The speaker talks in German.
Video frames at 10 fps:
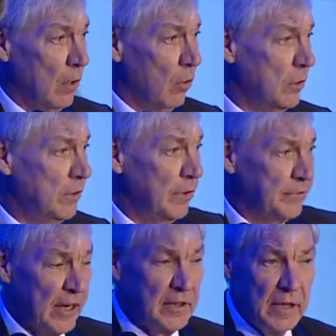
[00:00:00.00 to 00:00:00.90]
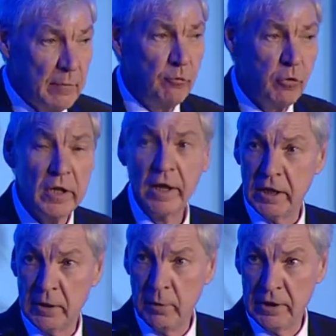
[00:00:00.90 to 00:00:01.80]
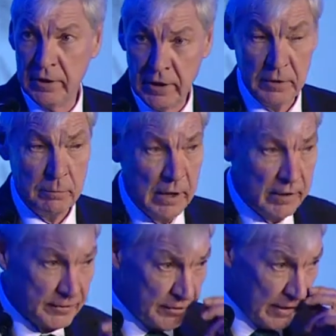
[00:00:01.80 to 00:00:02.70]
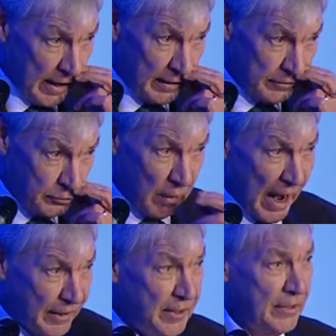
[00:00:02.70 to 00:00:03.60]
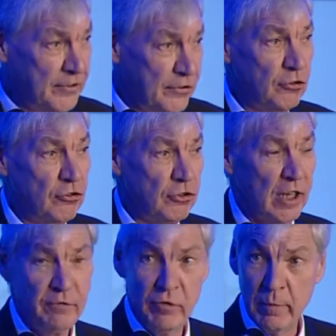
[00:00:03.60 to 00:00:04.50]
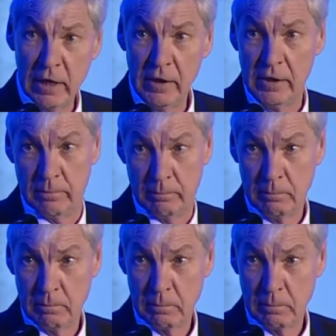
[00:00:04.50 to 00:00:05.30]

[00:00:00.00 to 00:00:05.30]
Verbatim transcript: Und seitdem wundere ich mich nicht mehr, dass in einer so atheistischen Stadt wie Berlin,